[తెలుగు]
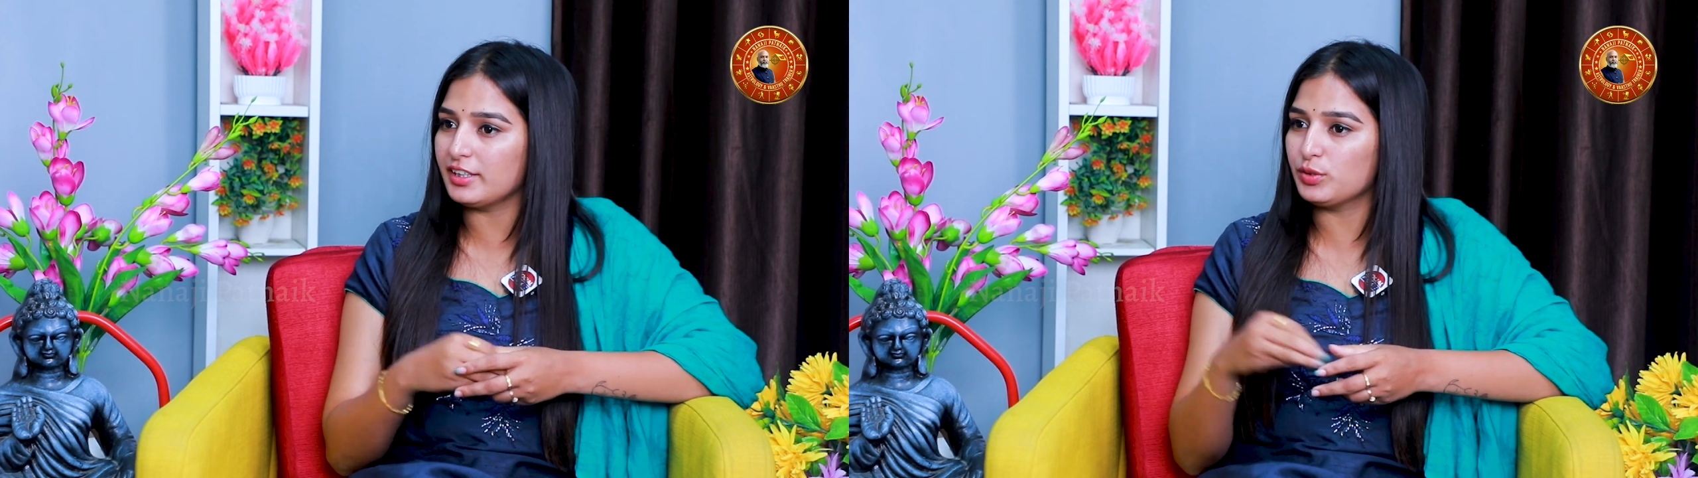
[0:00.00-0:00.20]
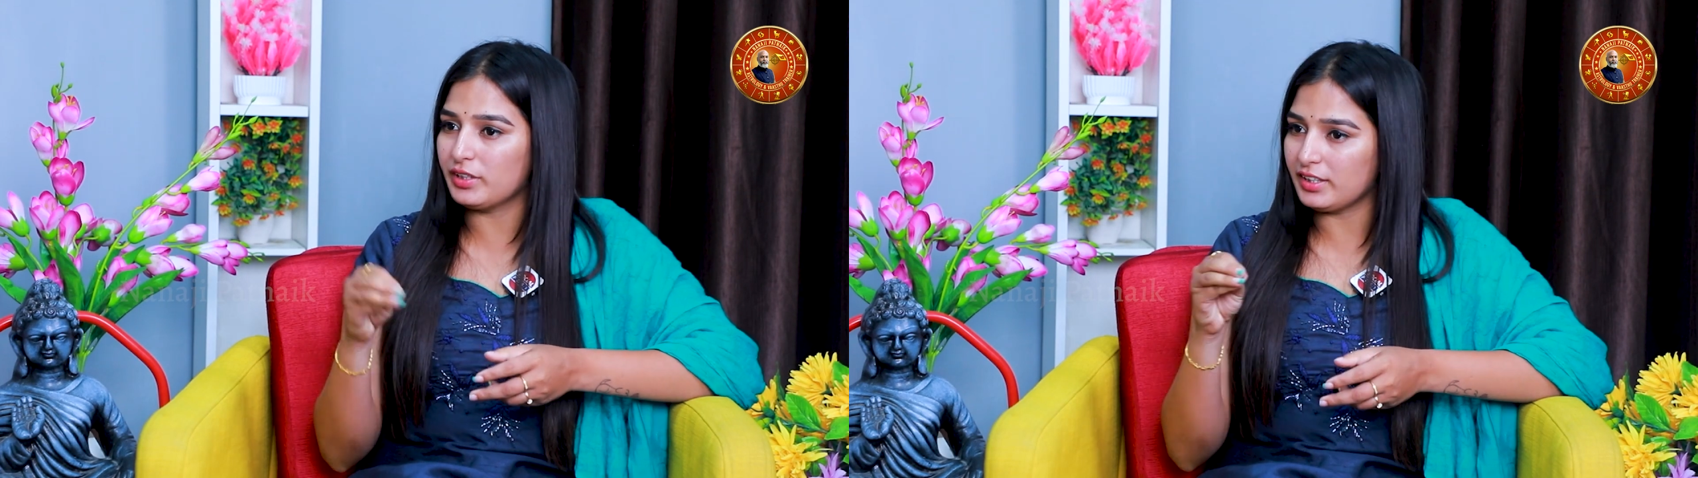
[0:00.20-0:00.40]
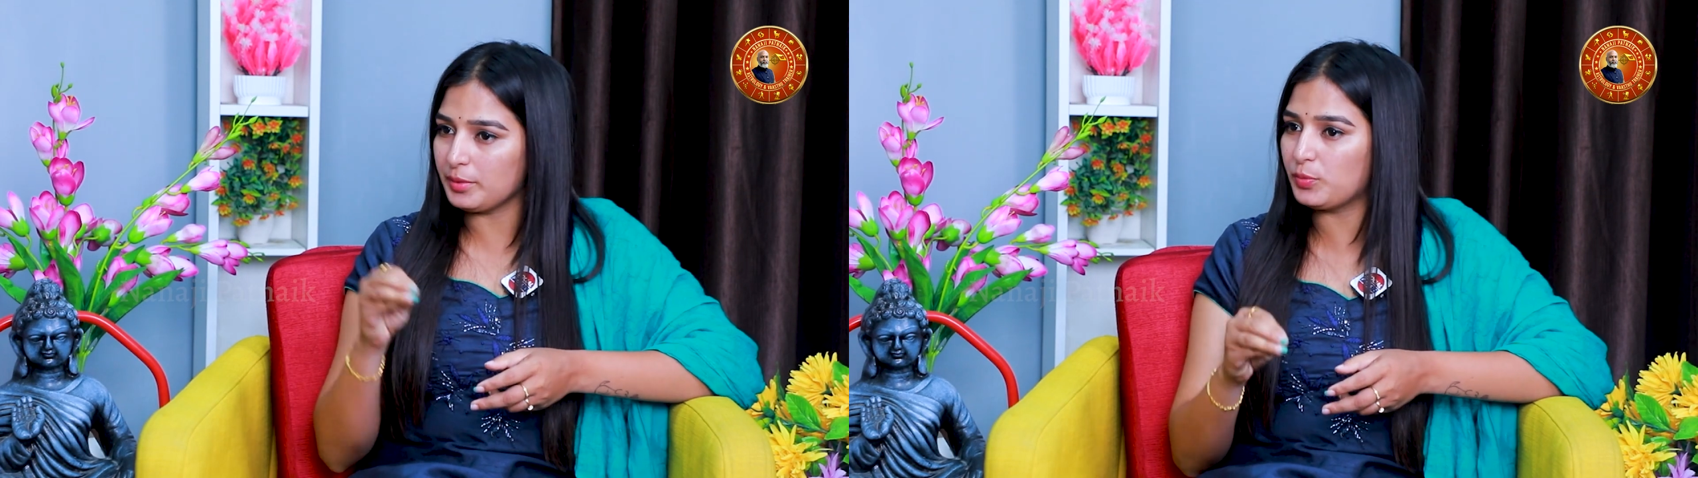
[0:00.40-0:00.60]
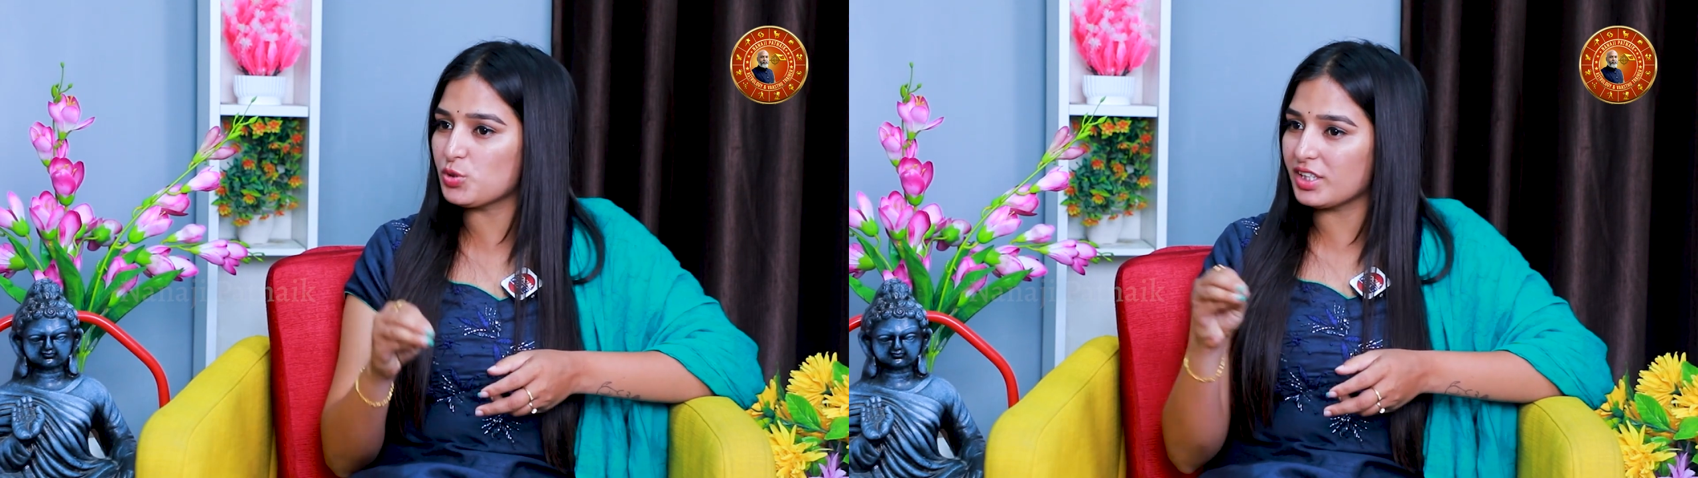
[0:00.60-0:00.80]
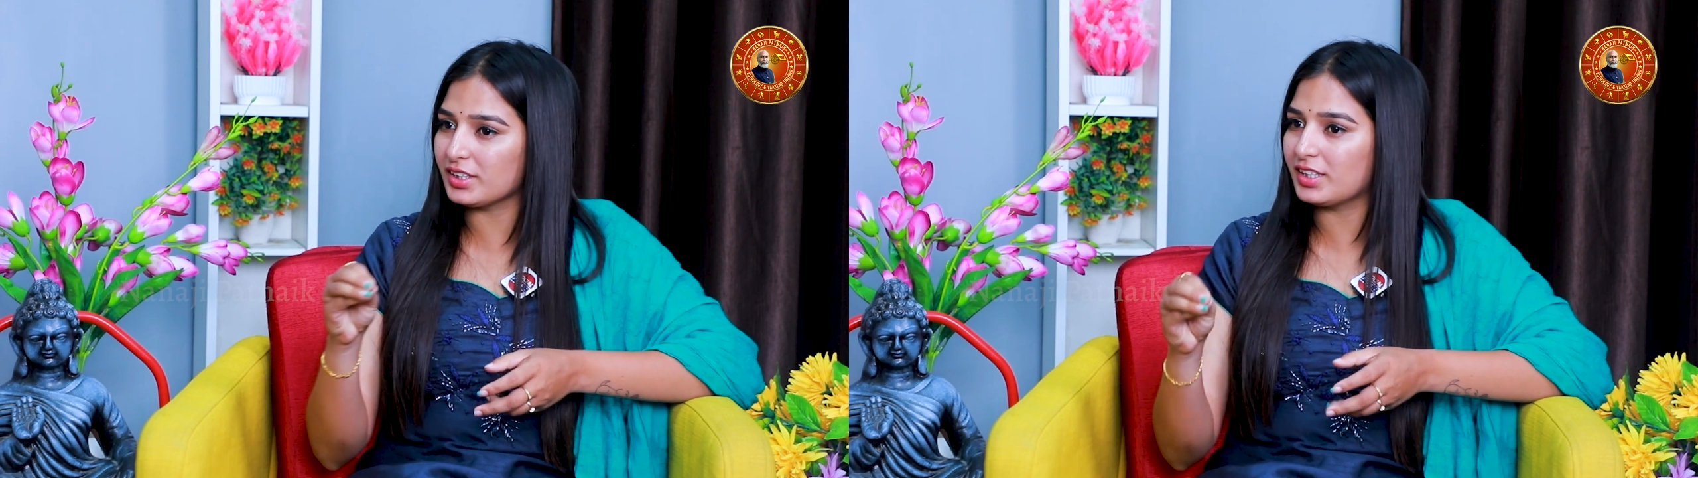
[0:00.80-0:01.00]
ఎటువంటి
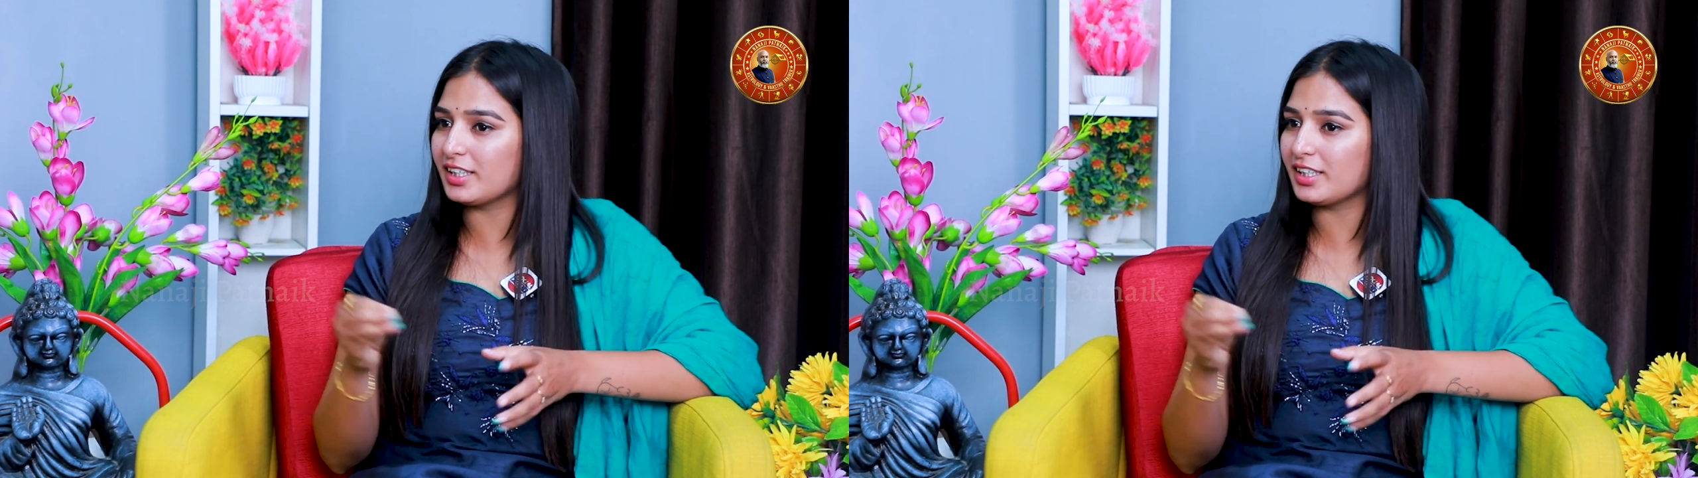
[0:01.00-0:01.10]
పూజాది